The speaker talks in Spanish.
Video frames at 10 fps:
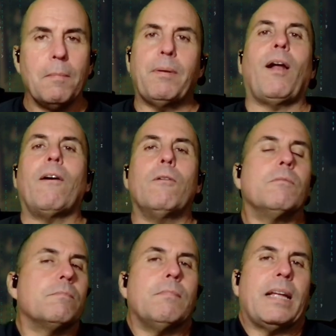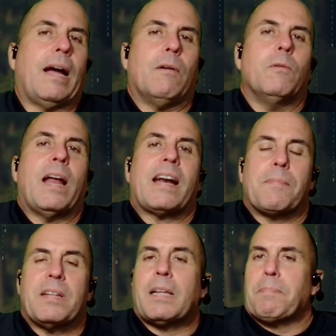Pero ah, vaya, una
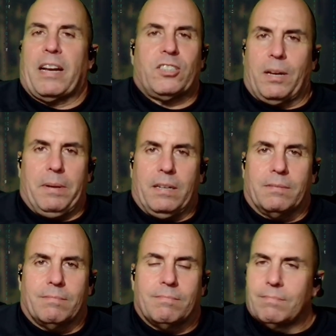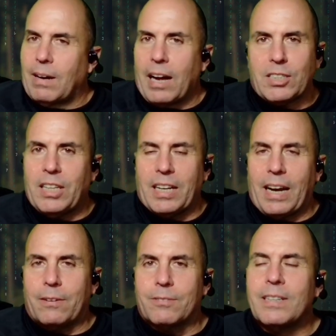herramienta para escribir. Así de
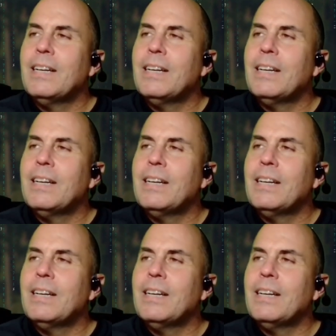claro.